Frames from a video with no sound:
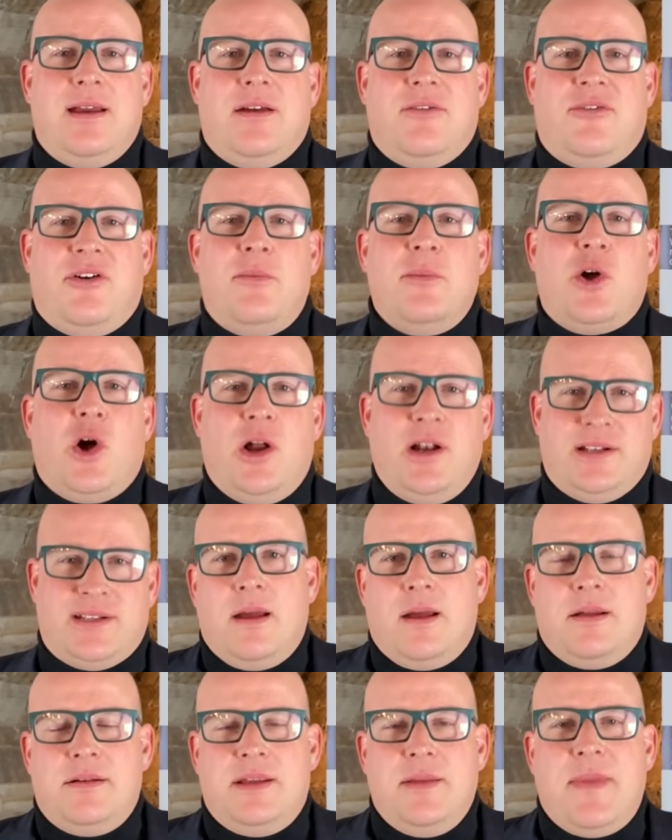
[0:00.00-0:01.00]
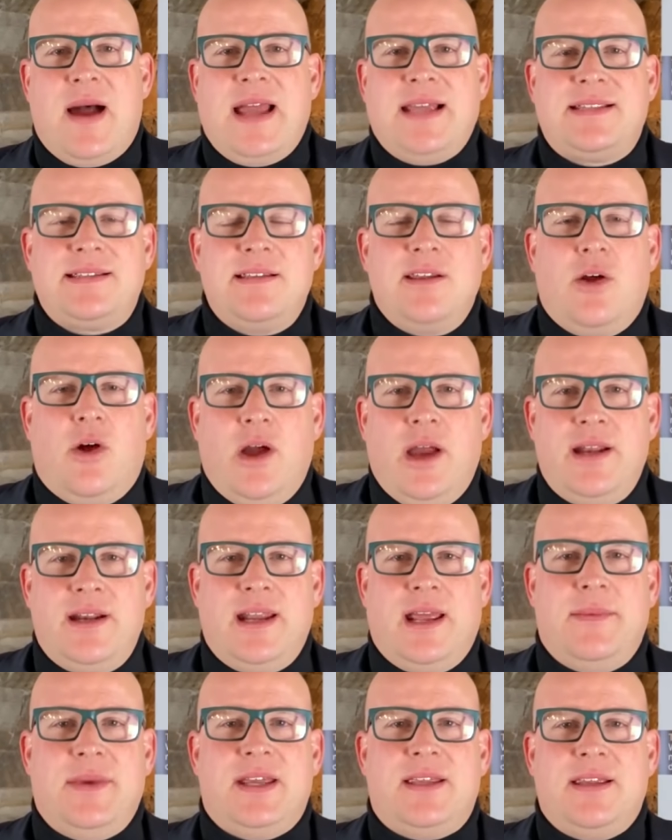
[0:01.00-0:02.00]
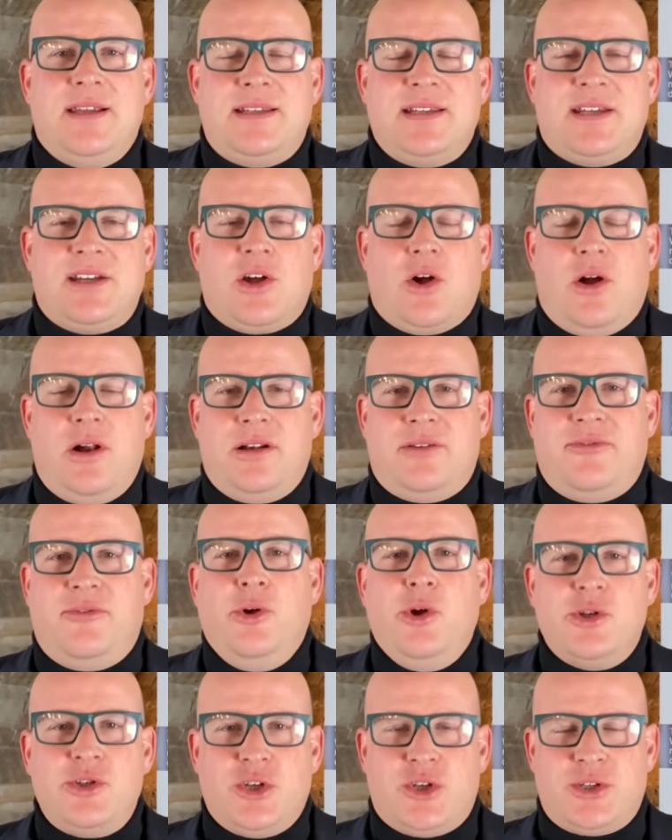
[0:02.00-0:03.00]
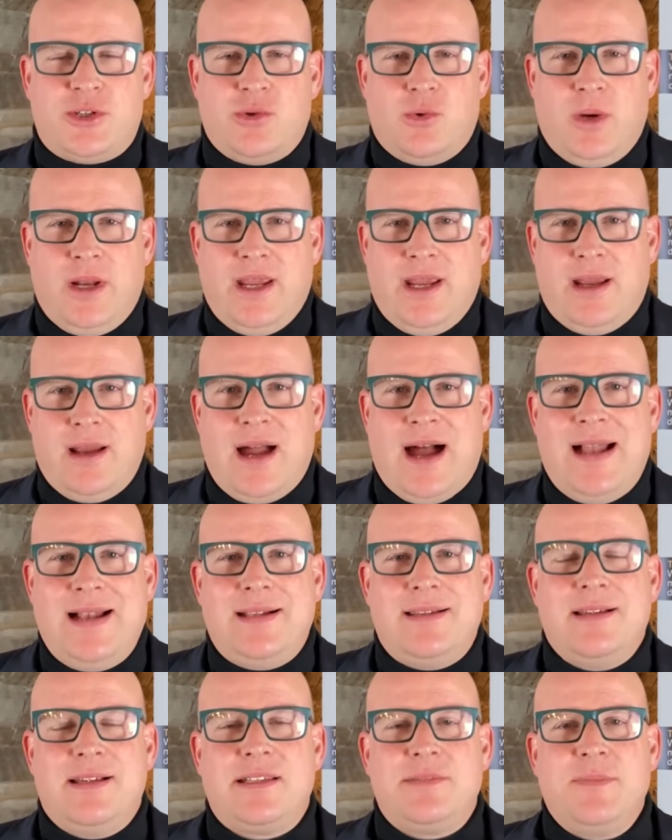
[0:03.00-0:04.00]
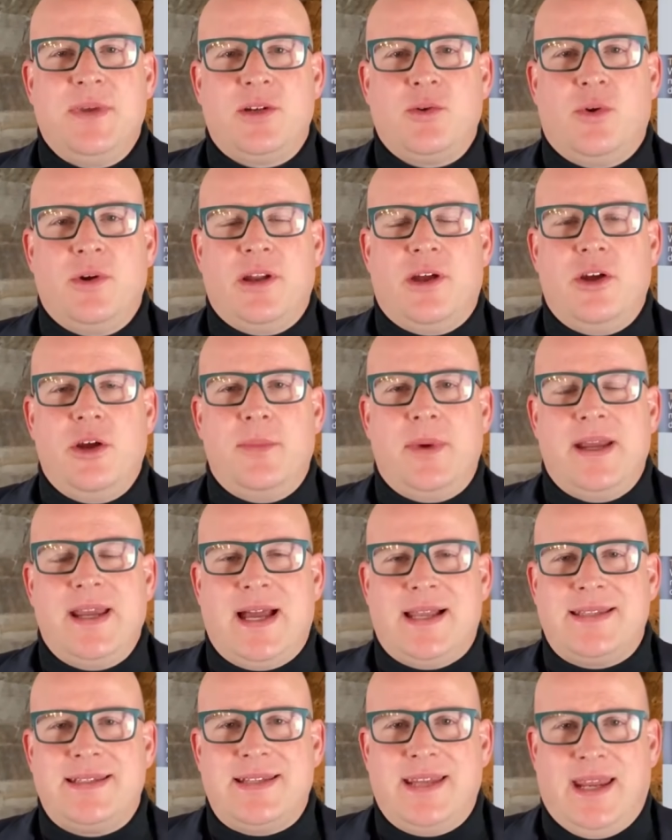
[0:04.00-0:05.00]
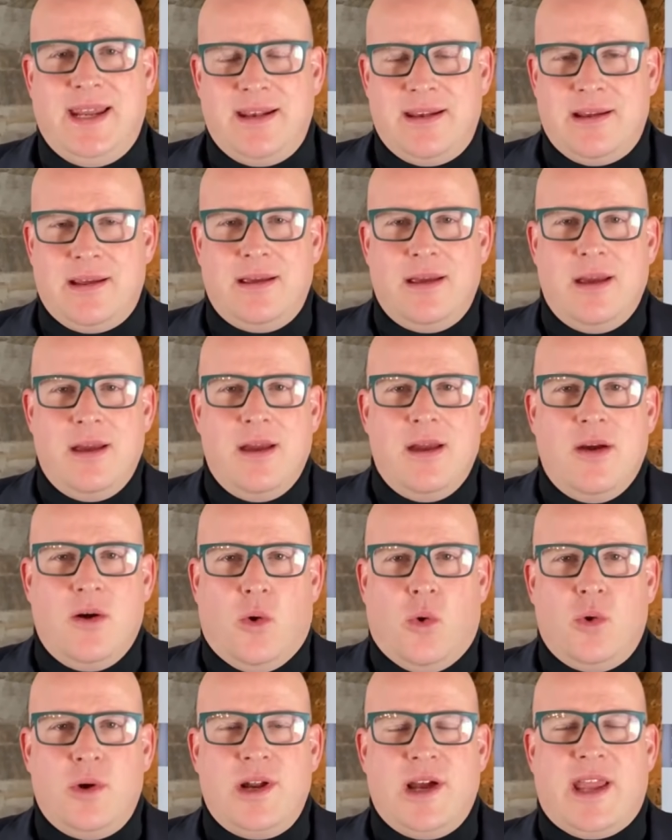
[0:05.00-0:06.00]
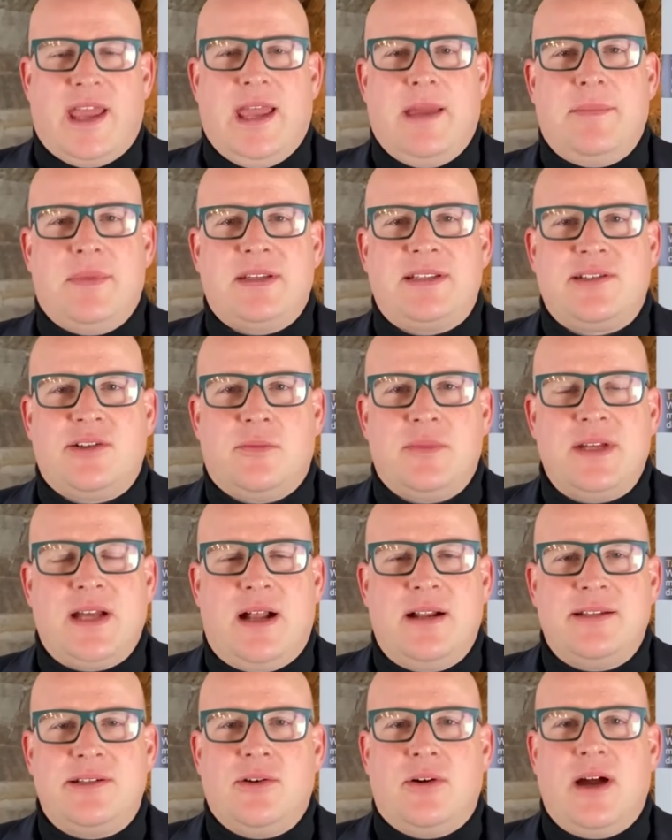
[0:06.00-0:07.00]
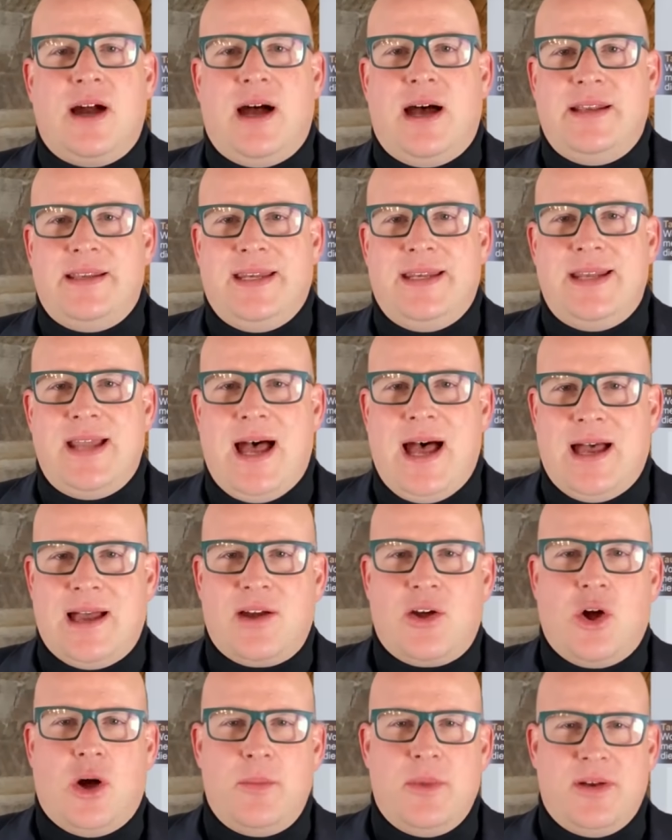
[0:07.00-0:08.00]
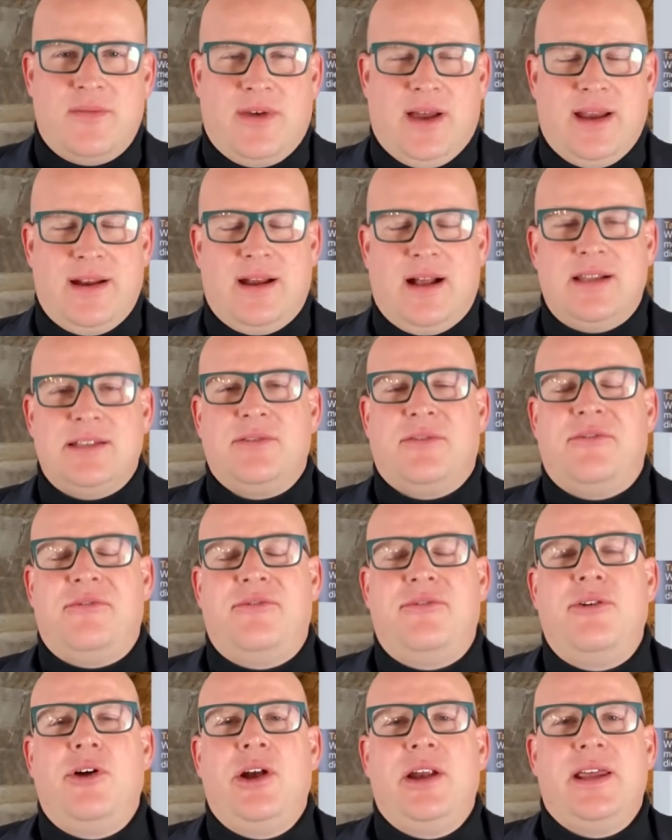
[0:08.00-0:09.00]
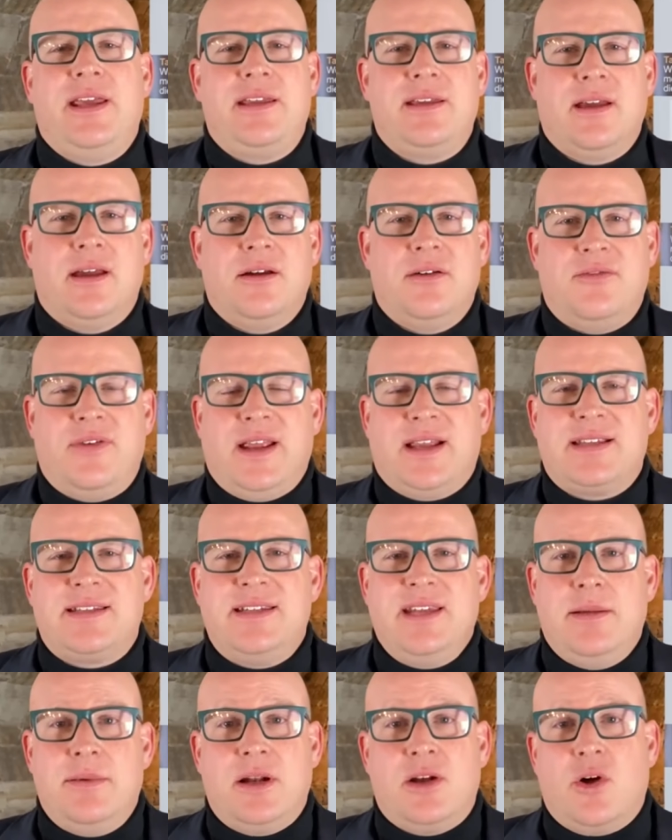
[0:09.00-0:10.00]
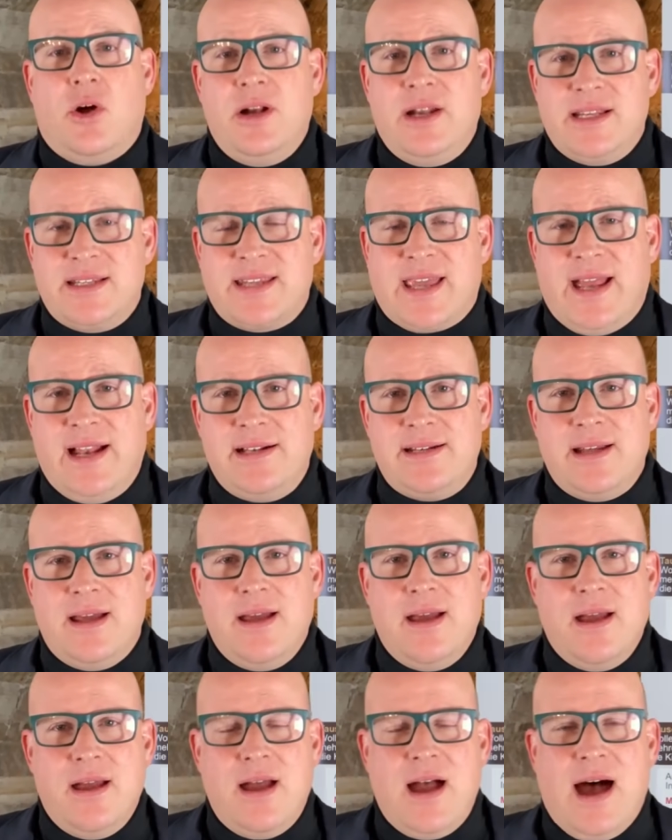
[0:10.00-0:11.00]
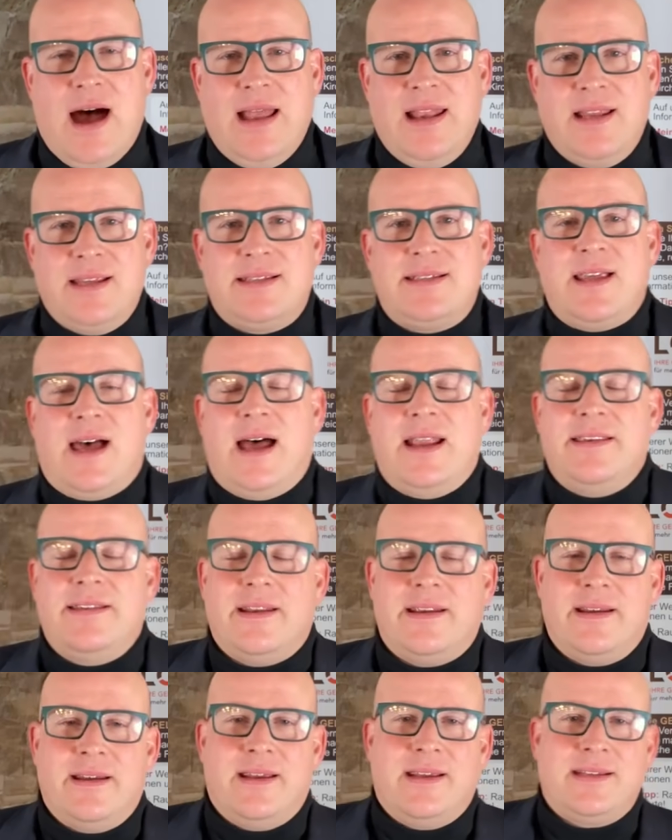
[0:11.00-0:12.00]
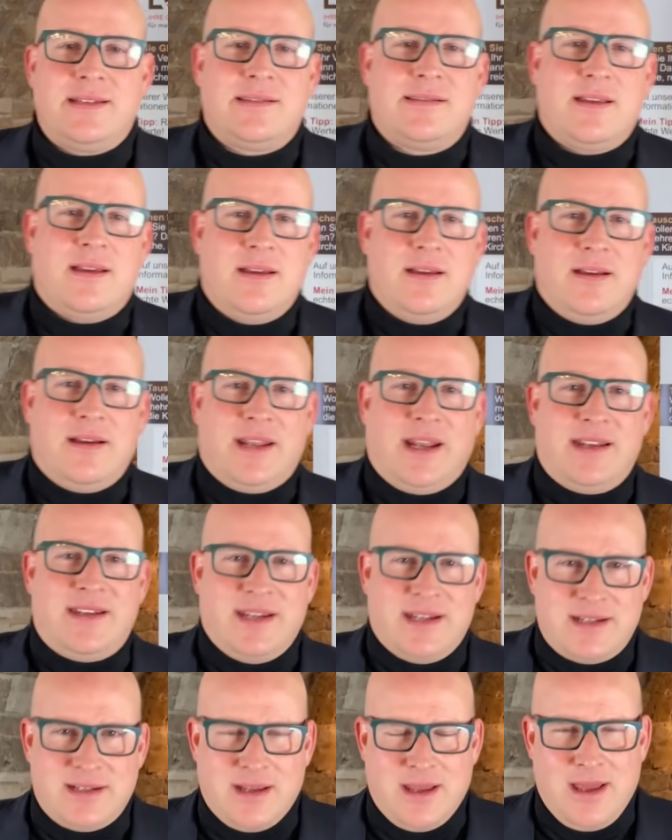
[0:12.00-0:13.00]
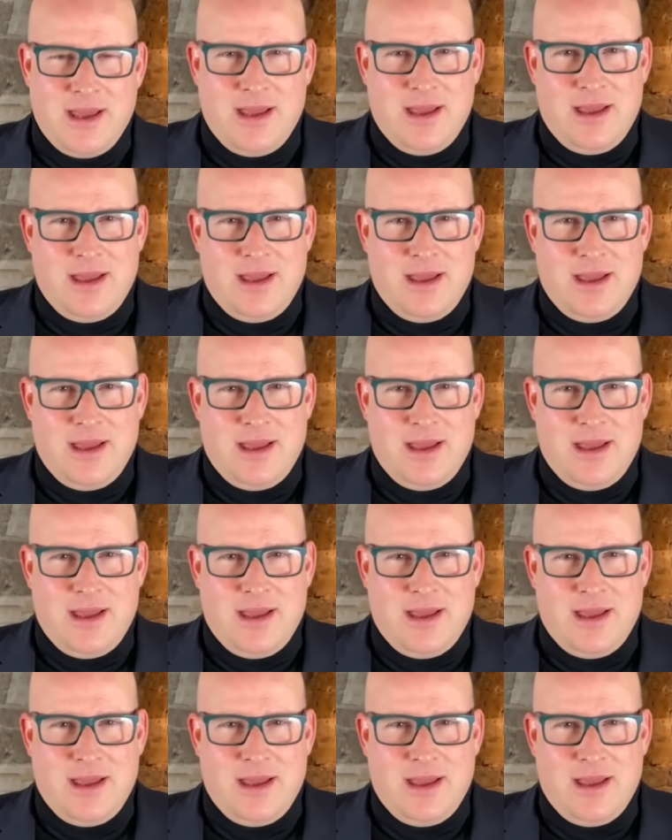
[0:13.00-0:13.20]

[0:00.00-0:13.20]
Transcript: vom Gold. Die meisten Leute nämlich, die sich Gold physisch zulegen, halten es mitunter über Jahrzehnte oder geben es zum Teil sogar an die Nachkommen weiter. Also völlig flexibel. Gold ist Geld, alles andere ist Kredit.